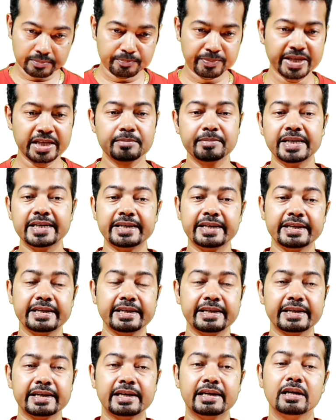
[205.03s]
फेनमेन
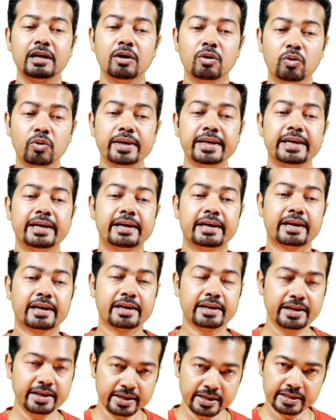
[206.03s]
टेक्निक है वो है
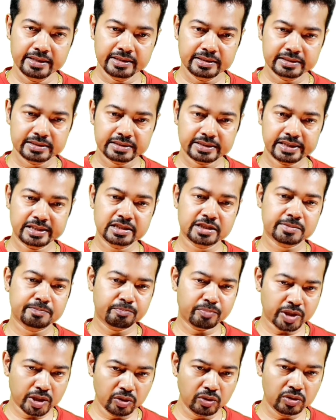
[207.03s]
रीड दैट इज
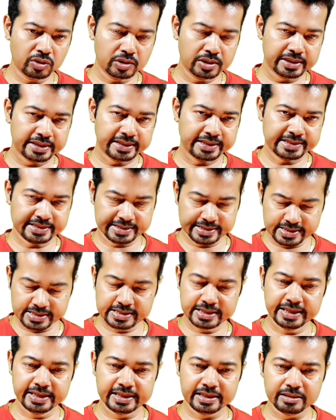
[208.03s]
पढ़ो
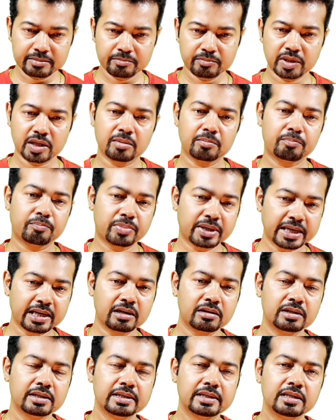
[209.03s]
रिसाइट मतलब
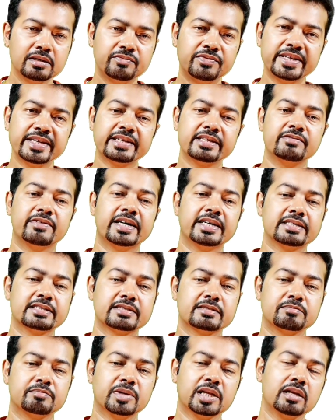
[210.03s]
पढ़ाओ फिर
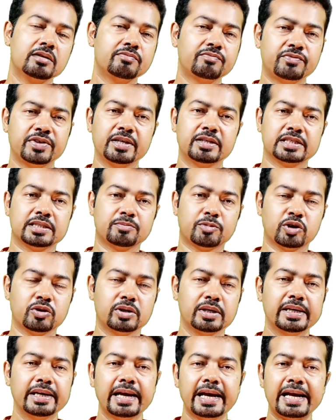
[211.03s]
रिवाइज मतलब फिर से पढ़ो
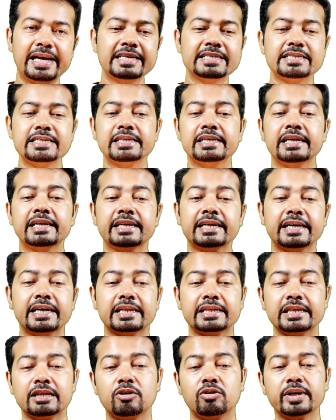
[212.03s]
ऐसे कर
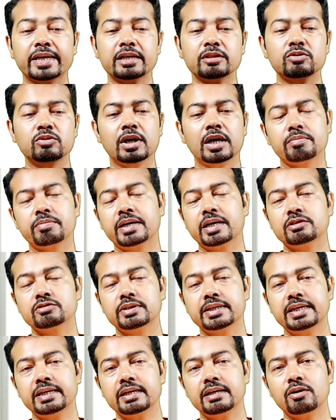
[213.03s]
करते रहोगे तो आपका जो
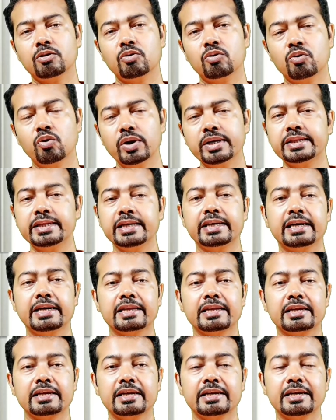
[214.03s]
है कोई दिक्कत
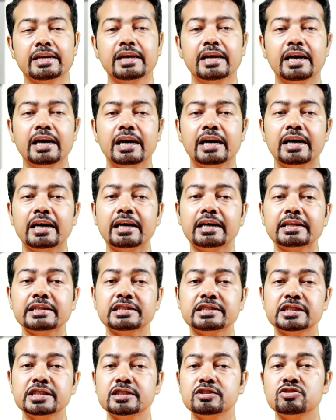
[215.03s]
नहीं है हर
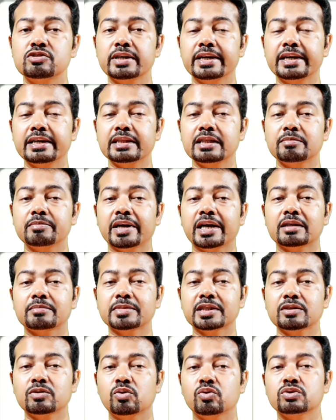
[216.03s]
चीज़ जो है दिमाग
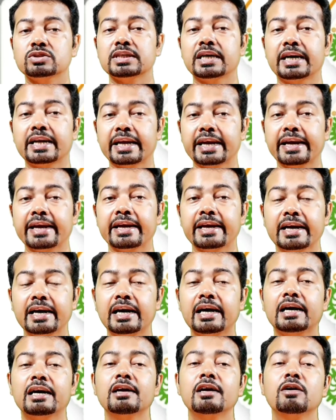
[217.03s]
में घुसा
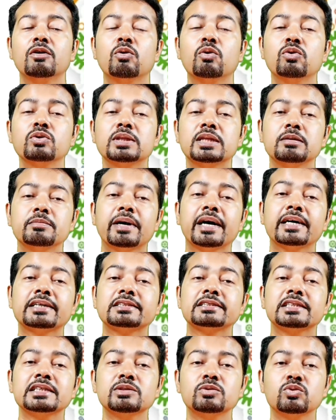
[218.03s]
रहेगा वो दिमाग
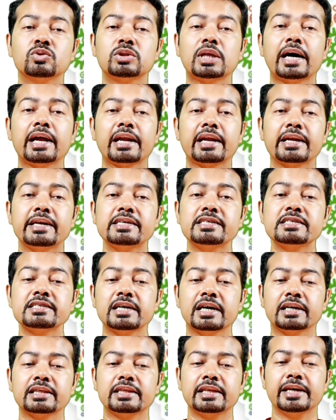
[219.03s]
से उतार नहीं
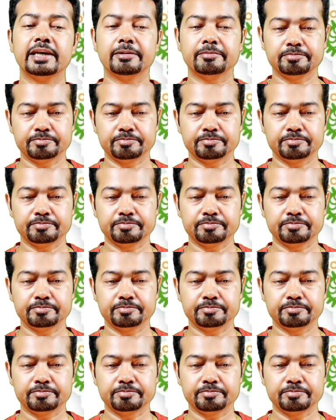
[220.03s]
सकते